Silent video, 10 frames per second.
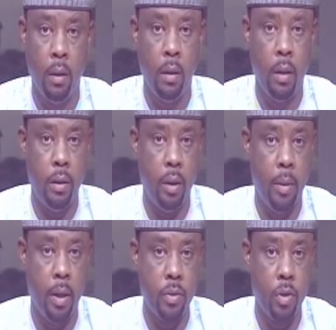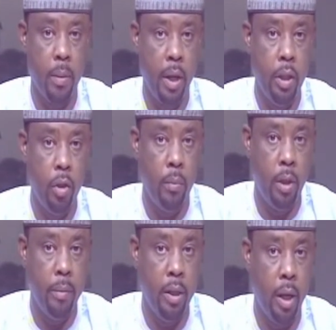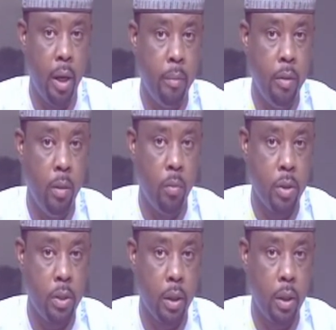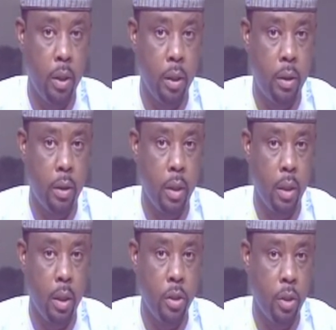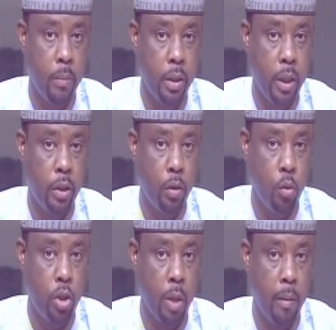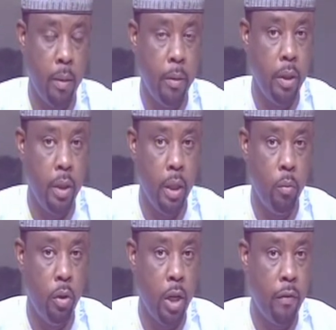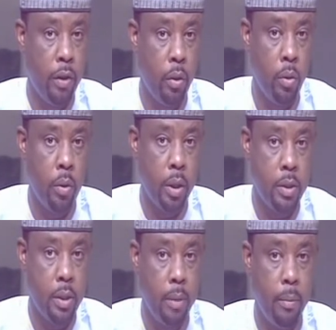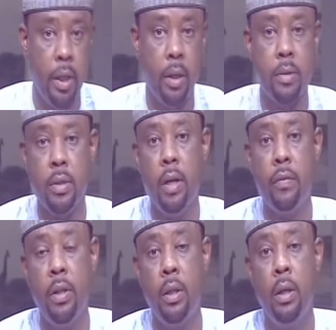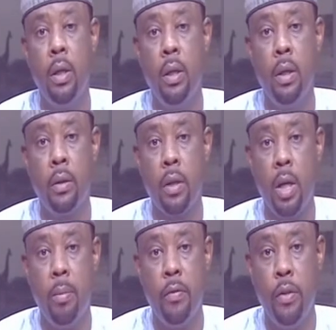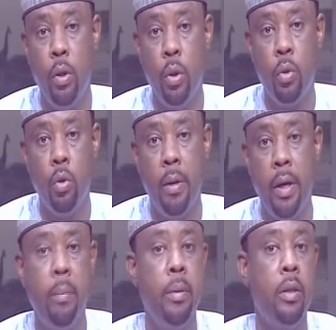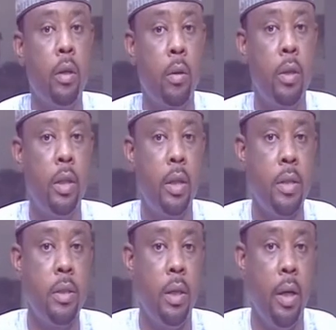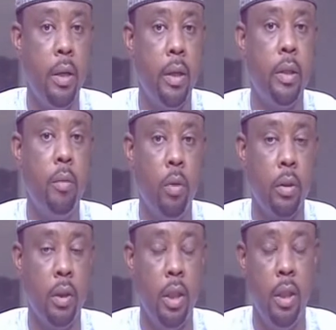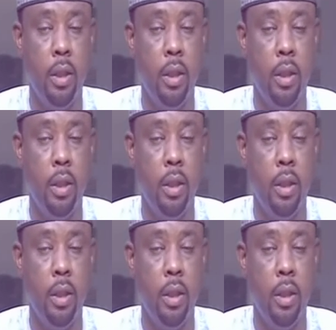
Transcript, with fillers: قدم صباح اليوم الأمين العام لمنسقية جمعيات المجتمع المدني المدافع عن حقوق الإنسان بيانا صحفيا طلب فيه الحكومة بضرورة تحسين حياة المواطنين